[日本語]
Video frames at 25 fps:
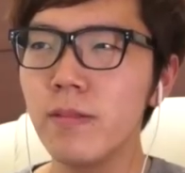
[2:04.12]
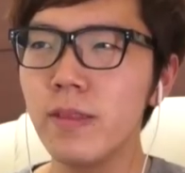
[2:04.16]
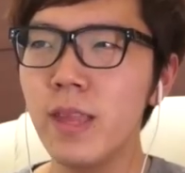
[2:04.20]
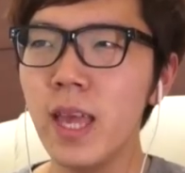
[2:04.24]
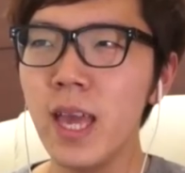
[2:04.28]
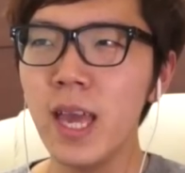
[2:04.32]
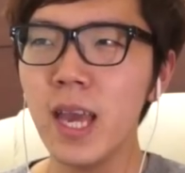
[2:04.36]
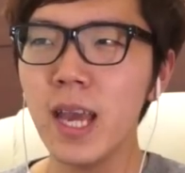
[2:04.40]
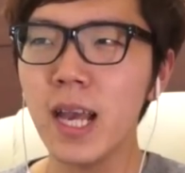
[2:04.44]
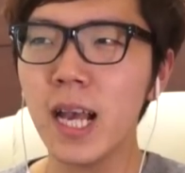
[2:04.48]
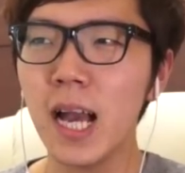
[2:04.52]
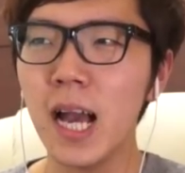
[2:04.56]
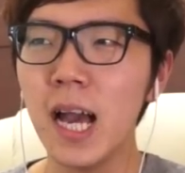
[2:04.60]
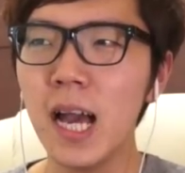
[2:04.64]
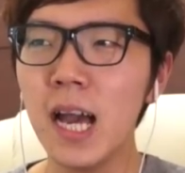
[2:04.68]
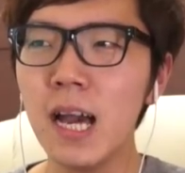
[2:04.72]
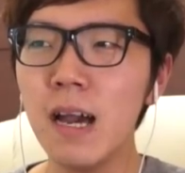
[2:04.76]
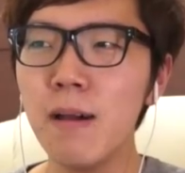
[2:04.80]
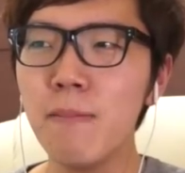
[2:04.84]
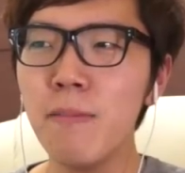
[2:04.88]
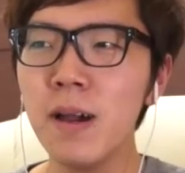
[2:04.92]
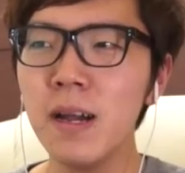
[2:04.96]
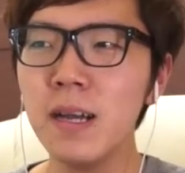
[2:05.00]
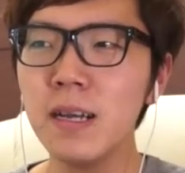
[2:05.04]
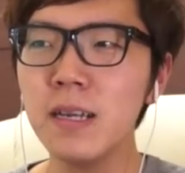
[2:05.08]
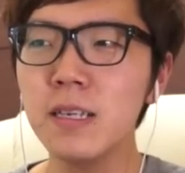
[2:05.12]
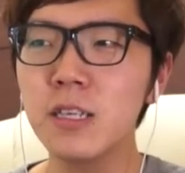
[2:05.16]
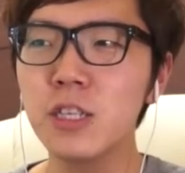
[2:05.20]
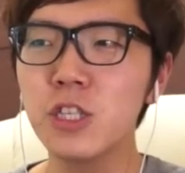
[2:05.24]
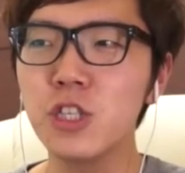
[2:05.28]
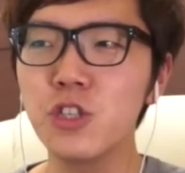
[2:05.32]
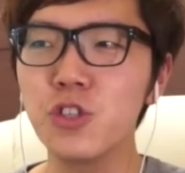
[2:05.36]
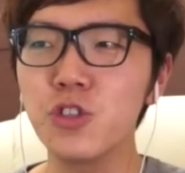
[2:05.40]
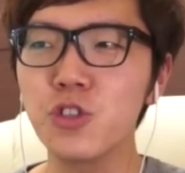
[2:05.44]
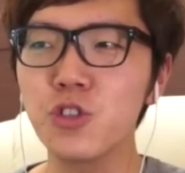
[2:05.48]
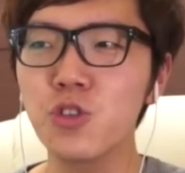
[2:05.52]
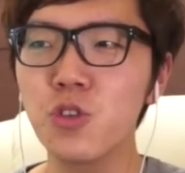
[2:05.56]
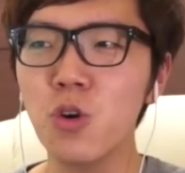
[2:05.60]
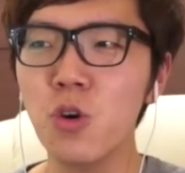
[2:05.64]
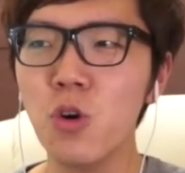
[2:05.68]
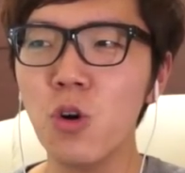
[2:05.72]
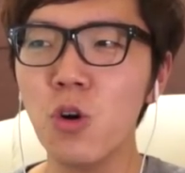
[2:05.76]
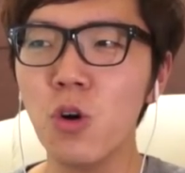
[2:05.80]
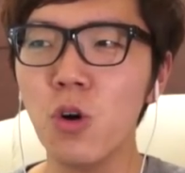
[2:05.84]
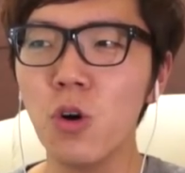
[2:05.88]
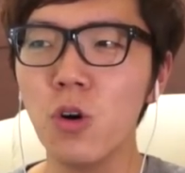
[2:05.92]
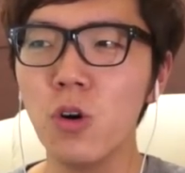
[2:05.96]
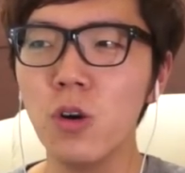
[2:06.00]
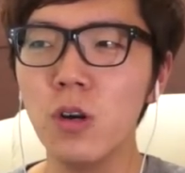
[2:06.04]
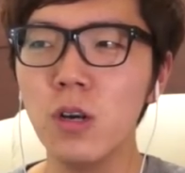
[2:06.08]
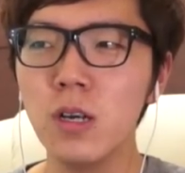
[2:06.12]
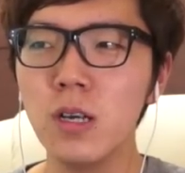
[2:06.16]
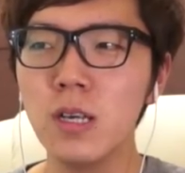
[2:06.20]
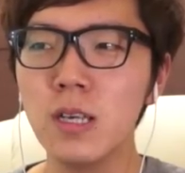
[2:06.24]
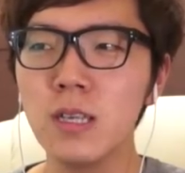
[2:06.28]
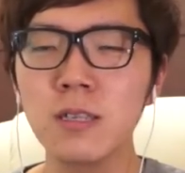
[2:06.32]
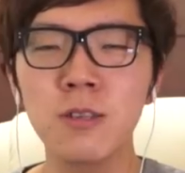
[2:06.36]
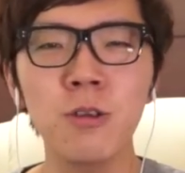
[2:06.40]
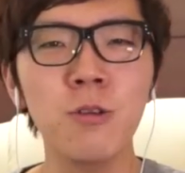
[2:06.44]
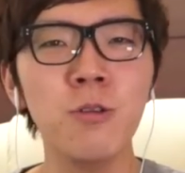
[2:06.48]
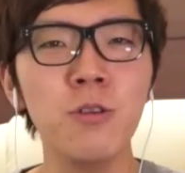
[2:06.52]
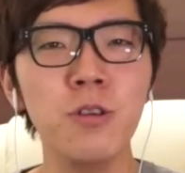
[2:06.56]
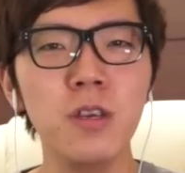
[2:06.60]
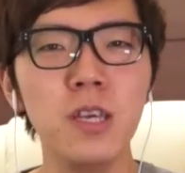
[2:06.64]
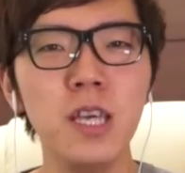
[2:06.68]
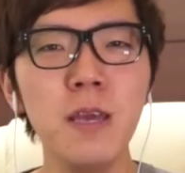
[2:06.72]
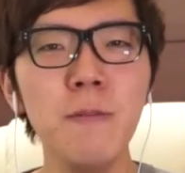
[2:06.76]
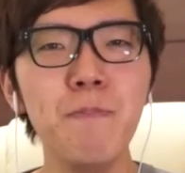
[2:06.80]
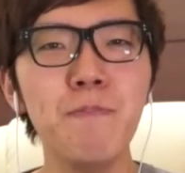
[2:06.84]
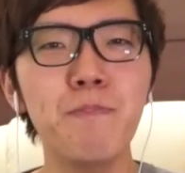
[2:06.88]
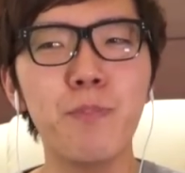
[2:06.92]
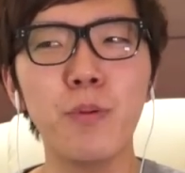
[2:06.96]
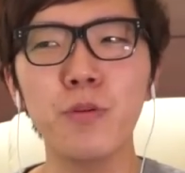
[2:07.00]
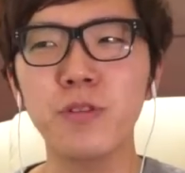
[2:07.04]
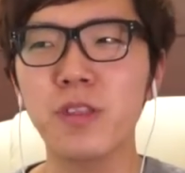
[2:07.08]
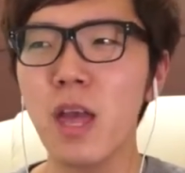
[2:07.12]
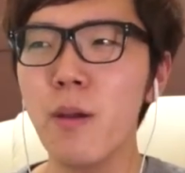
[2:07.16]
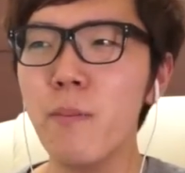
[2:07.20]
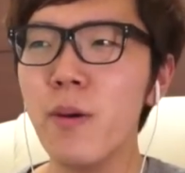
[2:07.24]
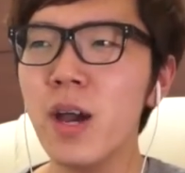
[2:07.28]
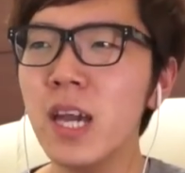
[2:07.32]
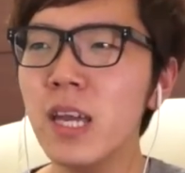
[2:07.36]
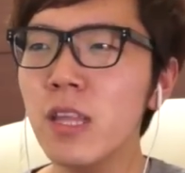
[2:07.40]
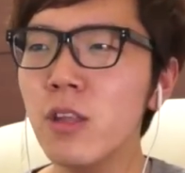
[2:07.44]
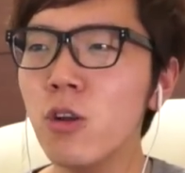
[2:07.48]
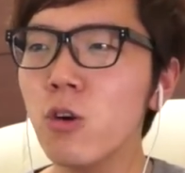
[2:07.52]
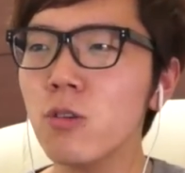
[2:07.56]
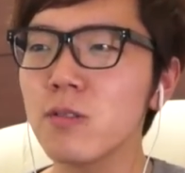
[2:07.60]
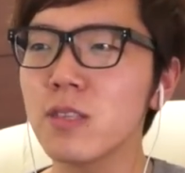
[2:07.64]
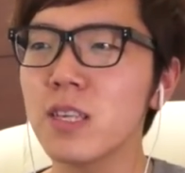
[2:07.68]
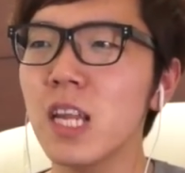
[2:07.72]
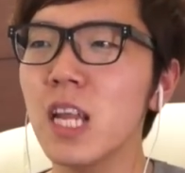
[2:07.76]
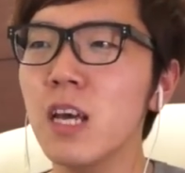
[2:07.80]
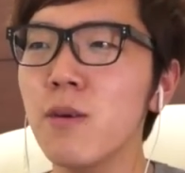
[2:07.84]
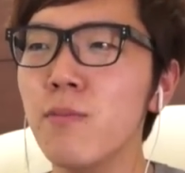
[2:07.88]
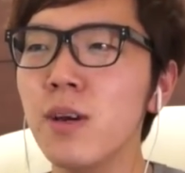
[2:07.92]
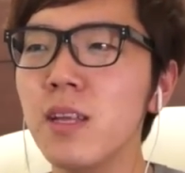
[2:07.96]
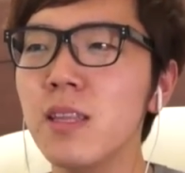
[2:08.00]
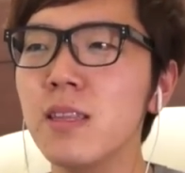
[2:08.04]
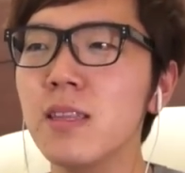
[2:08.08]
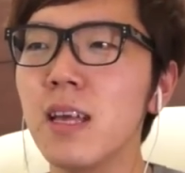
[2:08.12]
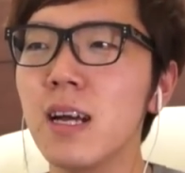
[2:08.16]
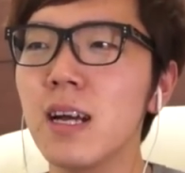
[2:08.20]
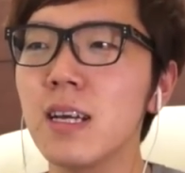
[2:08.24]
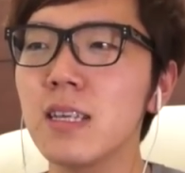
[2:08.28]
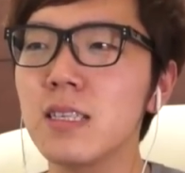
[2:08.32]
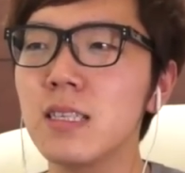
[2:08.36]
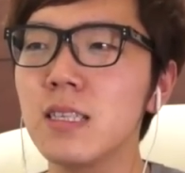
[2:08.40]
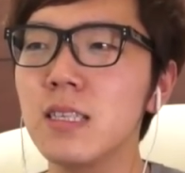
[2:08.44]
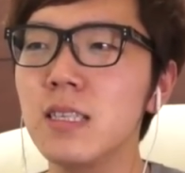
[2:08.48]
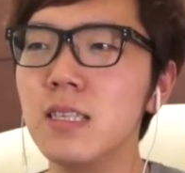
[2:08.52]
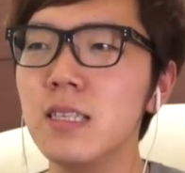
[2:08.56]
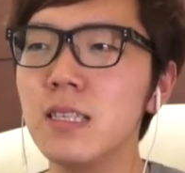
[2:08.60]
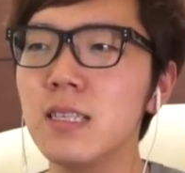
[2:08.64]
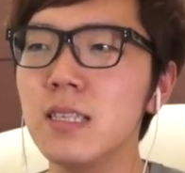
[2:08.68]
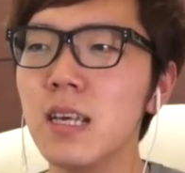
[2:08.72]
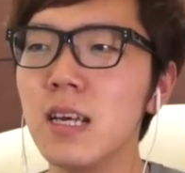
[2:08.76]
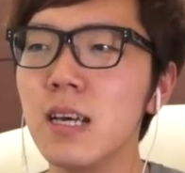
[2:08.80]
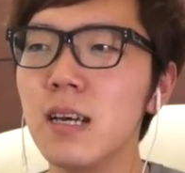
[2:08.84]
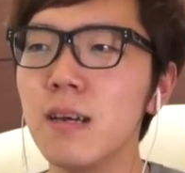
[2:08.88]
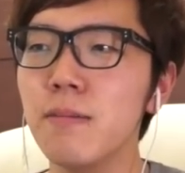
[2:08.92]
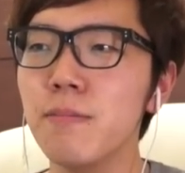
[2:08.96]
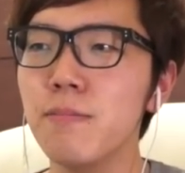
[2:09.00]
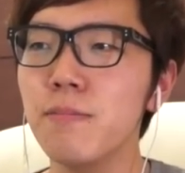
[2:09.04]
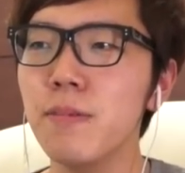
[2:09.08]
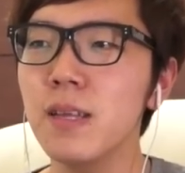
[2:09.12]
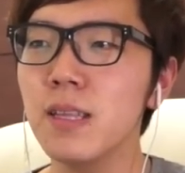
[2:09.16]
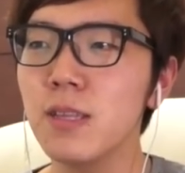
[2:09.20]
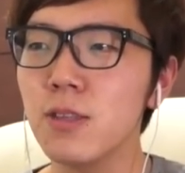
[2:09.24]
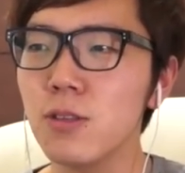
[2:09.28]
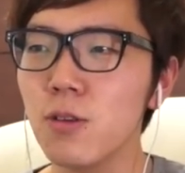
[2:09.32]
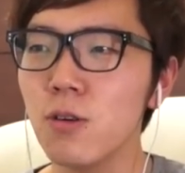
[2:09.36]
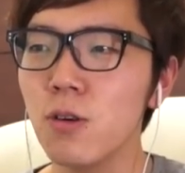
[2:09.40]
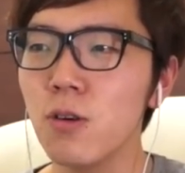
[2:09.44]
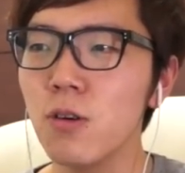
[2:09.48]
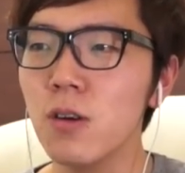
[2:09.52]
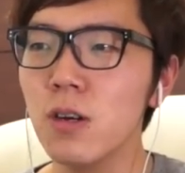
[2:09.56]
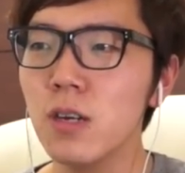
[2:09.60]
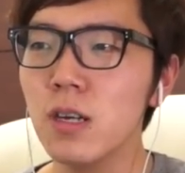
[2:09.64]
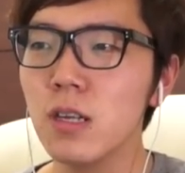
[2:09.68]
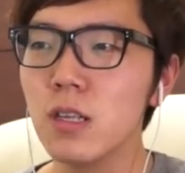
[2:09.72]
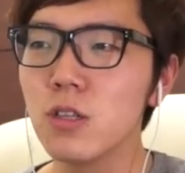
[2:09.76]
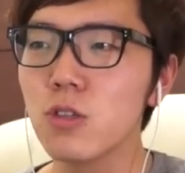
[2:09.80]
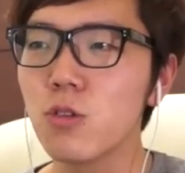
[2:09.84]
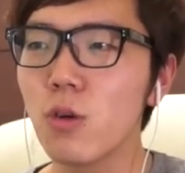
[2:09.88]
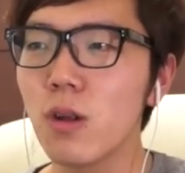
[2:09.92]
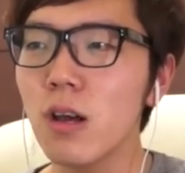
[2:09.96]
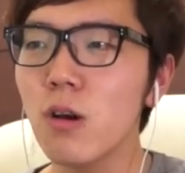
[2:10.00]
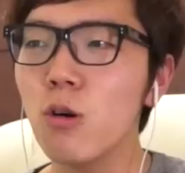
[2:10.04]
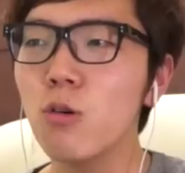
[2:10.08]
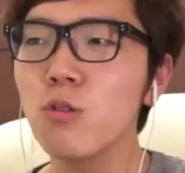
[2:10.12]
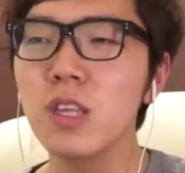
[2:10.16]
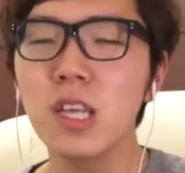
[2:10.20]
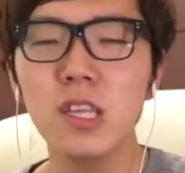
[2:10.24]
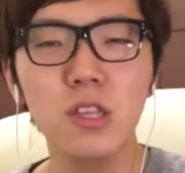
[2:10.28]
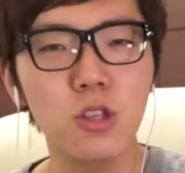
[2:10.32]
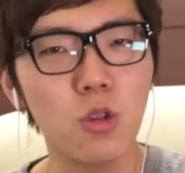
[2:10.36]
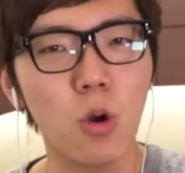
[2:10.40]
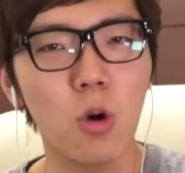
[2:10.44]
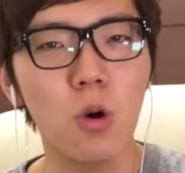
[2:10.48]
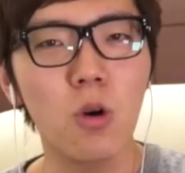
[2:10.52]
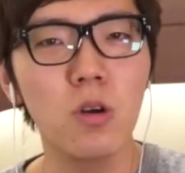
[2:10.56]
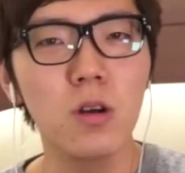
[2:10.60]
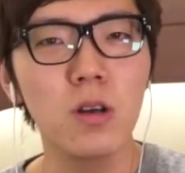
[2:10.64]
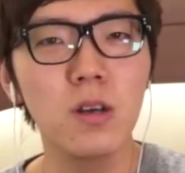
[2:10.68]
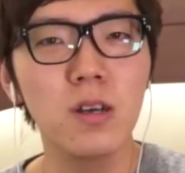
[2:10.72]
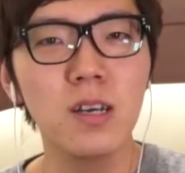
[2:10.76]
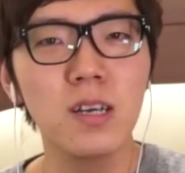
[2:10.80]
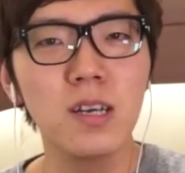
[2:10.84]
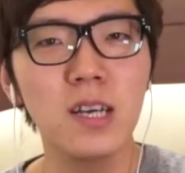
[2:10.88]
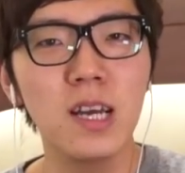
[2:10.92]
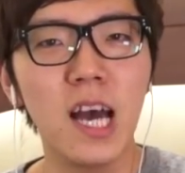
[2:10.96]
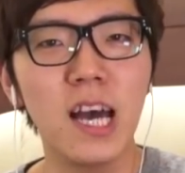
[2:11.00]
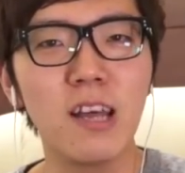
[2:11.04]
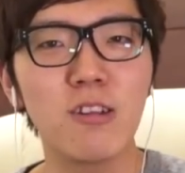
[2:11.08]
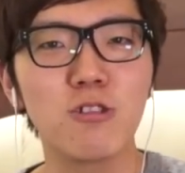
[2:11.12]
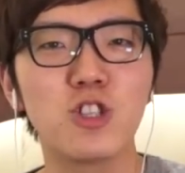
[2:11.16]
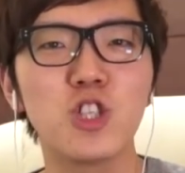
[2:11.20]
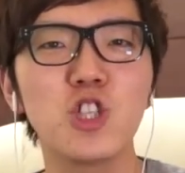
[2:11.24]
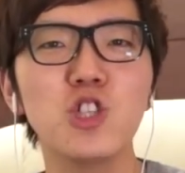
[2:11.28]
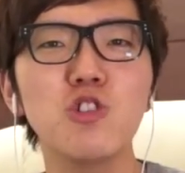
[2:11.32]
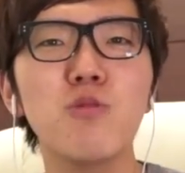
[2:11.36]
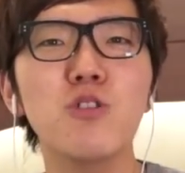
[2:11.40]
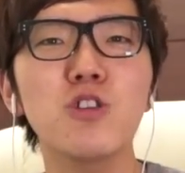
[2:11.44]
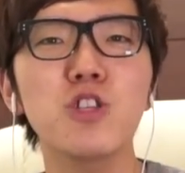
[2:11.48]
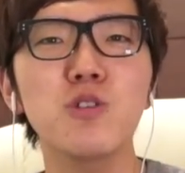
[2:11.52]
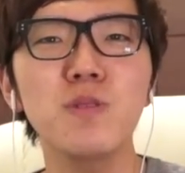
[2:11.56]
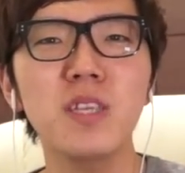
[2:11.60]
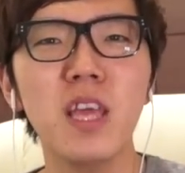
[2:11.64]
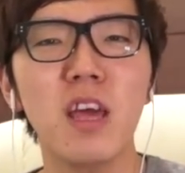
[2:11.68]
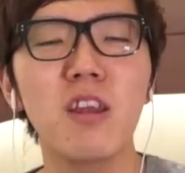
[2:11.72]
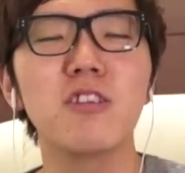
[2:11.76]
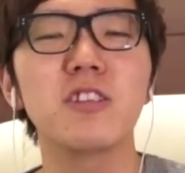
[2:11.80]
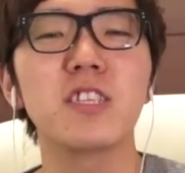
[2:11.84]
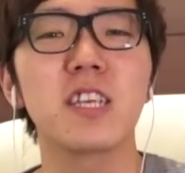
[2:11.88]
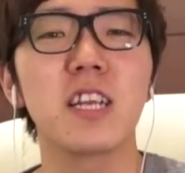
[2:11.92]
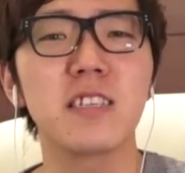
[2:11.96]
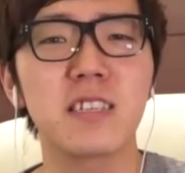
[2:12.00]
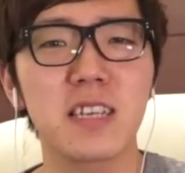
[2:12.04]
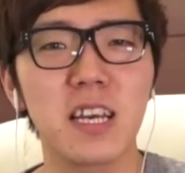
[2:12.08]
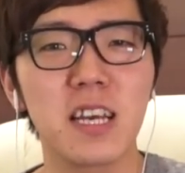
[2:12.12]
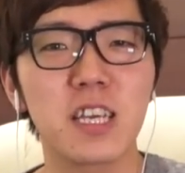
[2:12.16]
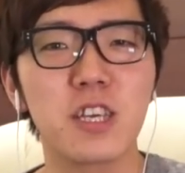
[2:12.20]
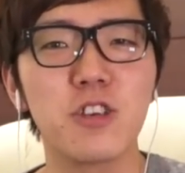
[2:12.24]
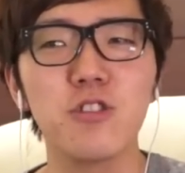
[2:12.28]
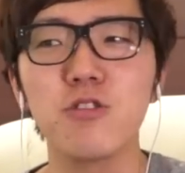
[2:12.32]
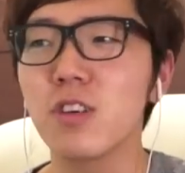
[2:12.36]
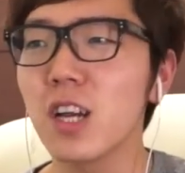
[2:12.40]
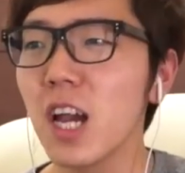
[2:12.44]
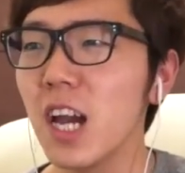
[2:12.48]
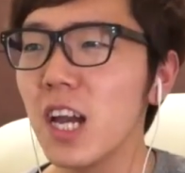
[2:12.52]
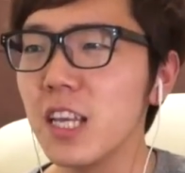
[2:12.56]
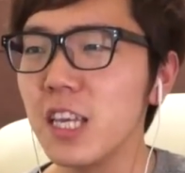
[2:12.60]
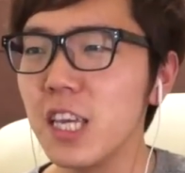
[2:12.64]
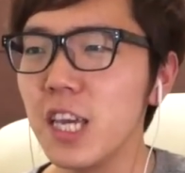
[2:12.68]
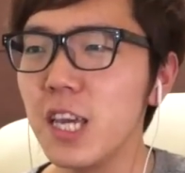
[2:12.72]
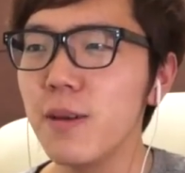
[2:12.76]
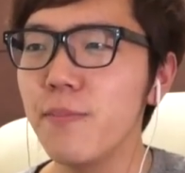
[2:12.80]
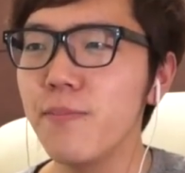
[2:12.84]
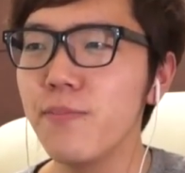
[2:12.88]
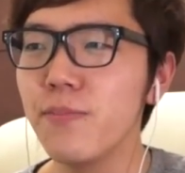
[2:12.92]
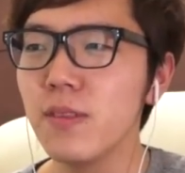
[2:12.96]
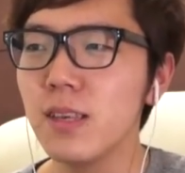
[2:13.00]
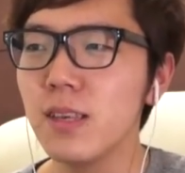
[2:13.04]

でカーバンクルとその一歩手前のサラマンダー、シーサーペント、ドラゴネット、あの中ボスみたいなのいるじゃないですか、きゅうかいに。